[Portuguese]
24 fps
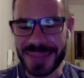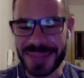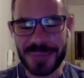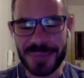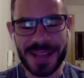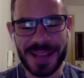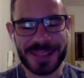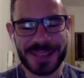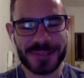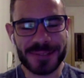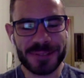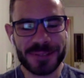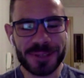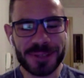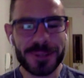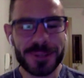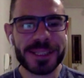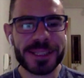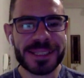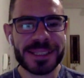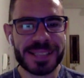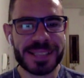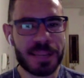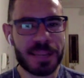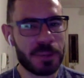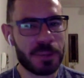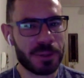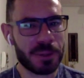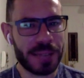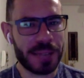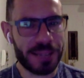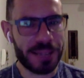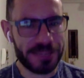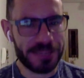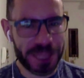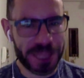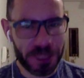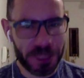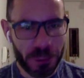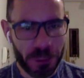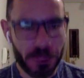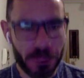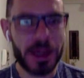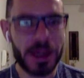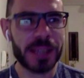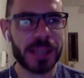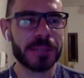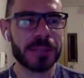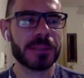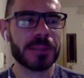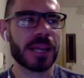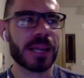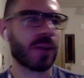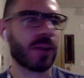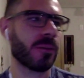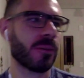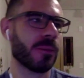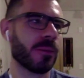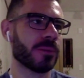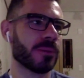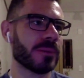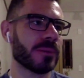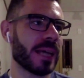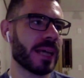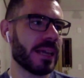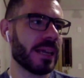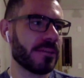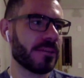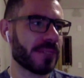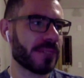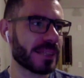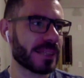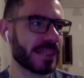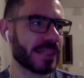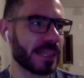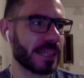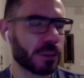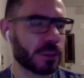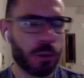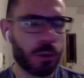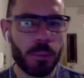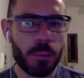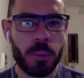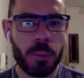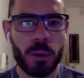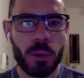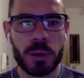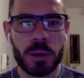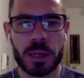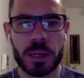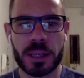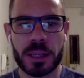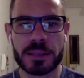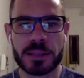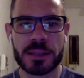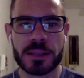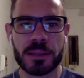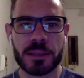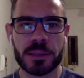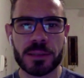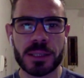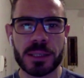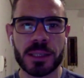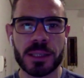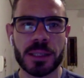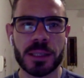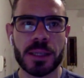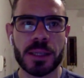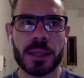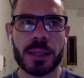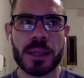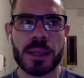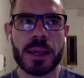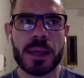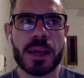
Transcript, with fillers: Mas no final de dezembro eu estava retomando, né, como aí facilitou um pouco a questão que,